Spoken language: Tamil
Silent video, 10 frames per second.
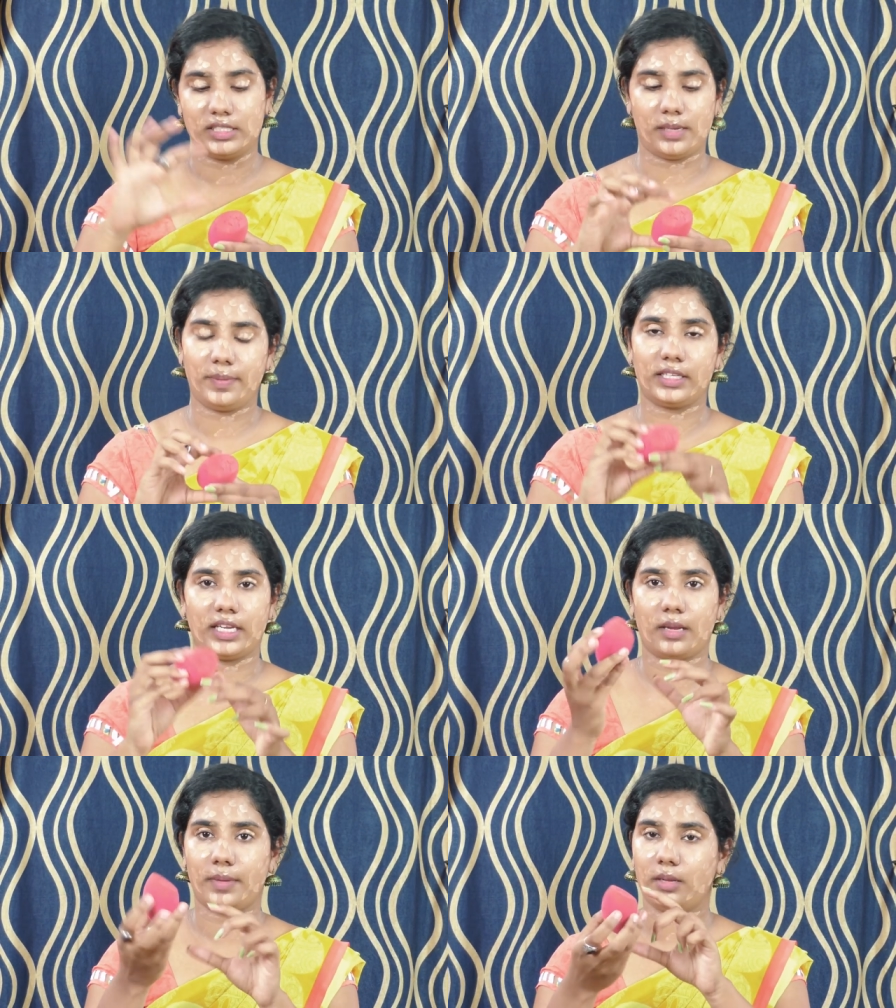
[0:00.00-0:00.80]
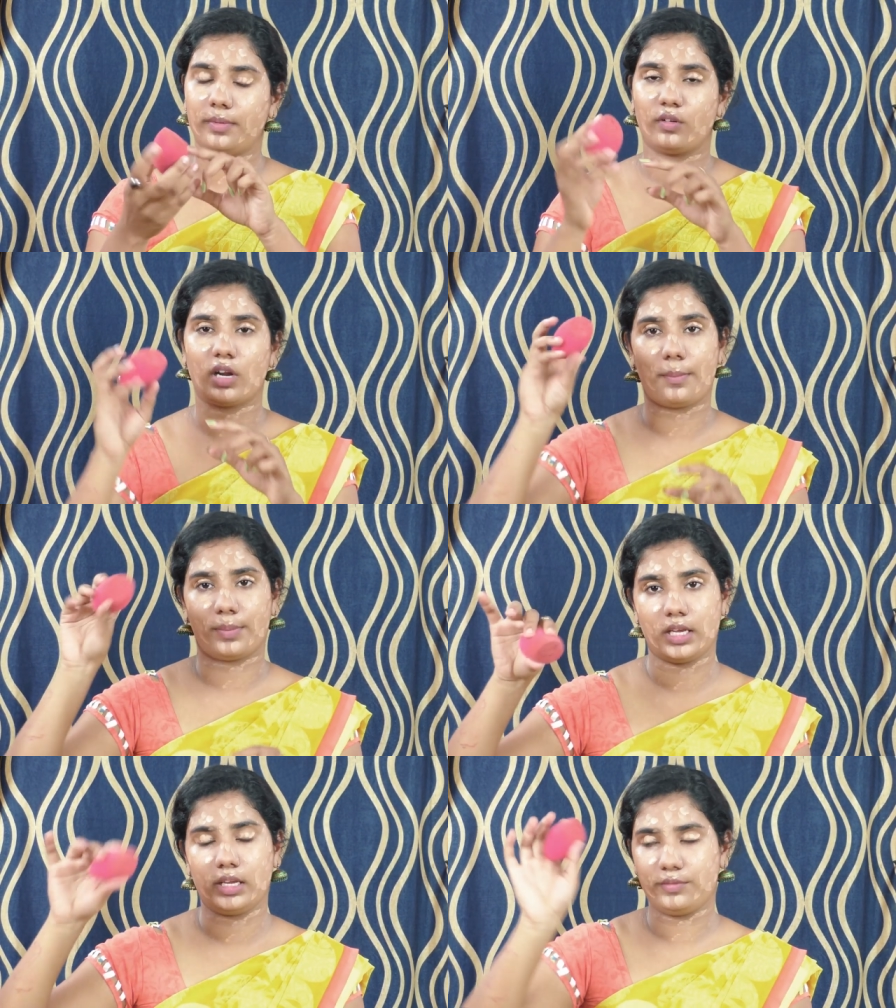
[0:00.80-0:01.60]
சில பேர் தெரியாமல் என்ன பண்ணுவாங்கன்னா
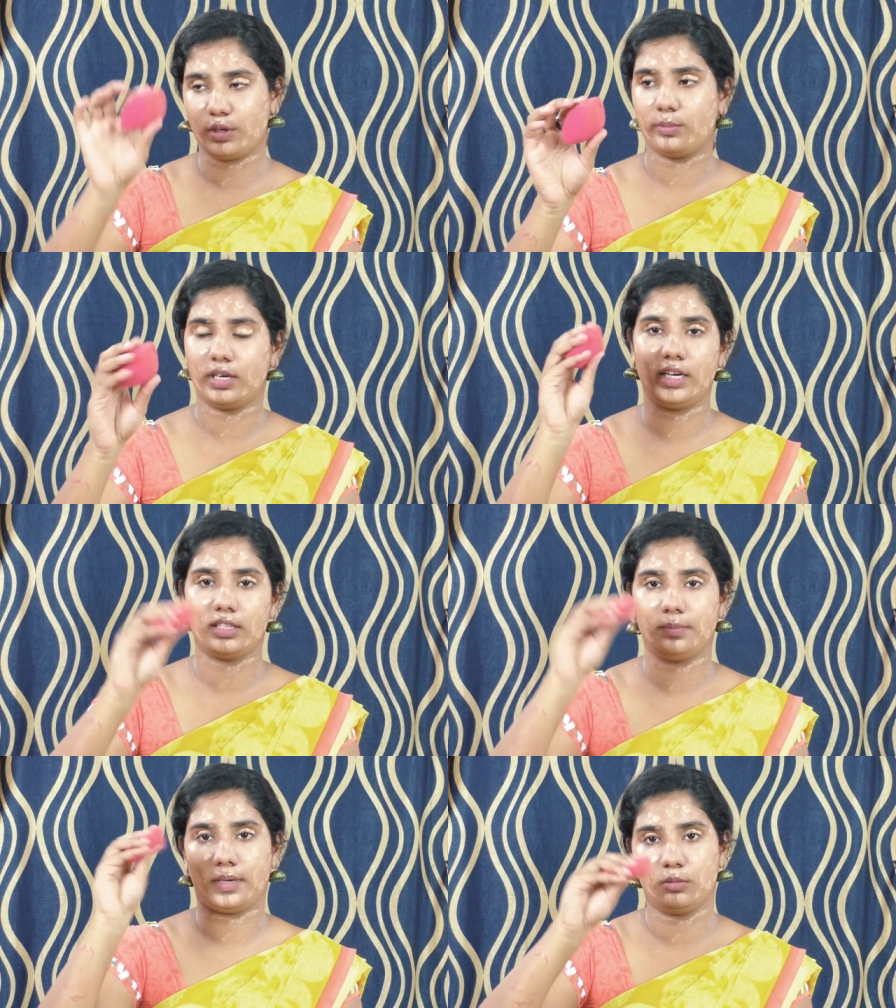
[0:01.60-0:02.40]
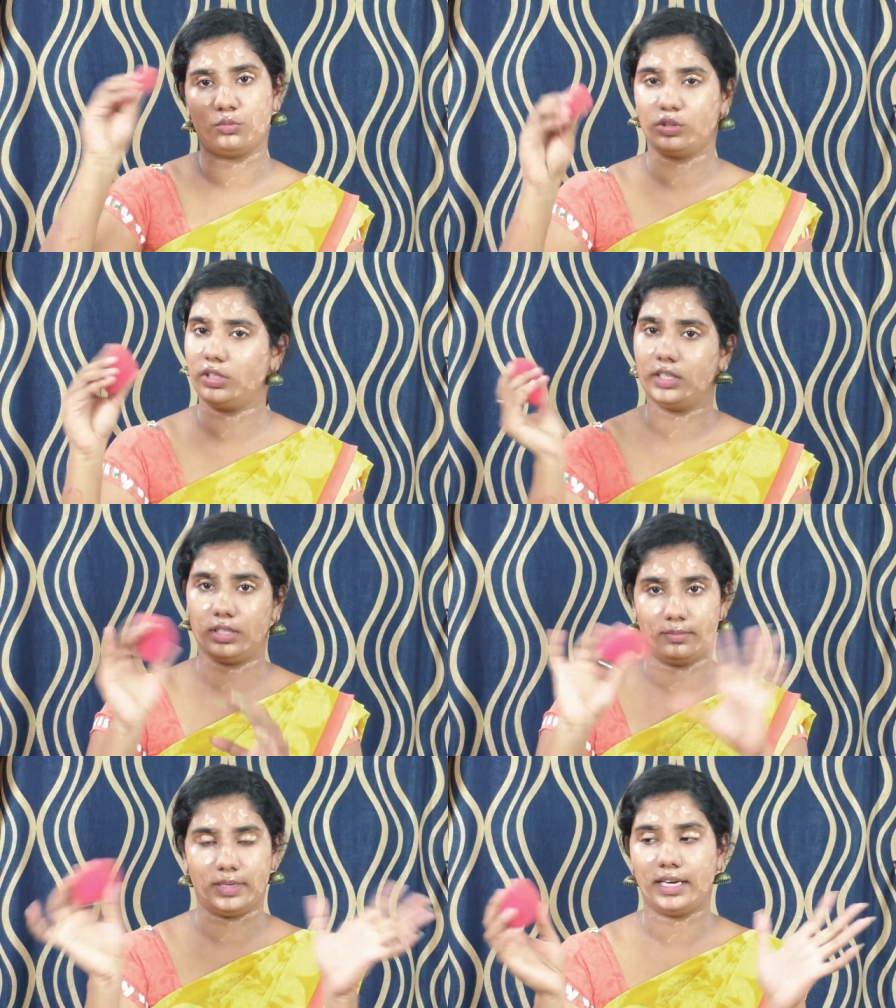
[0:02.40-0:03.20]
அப்படியே வெறுமனே எடுத்து பண்ணும்போது
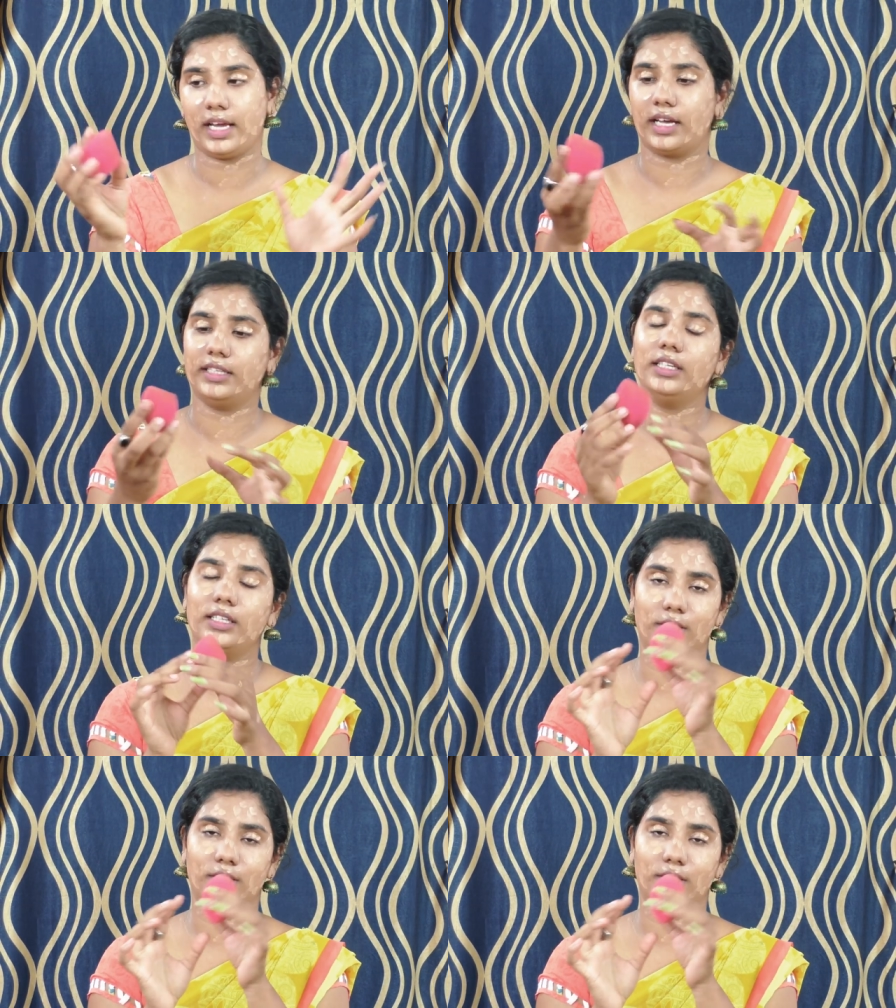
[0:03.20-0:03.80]
பிளெண்ட் ஆகாது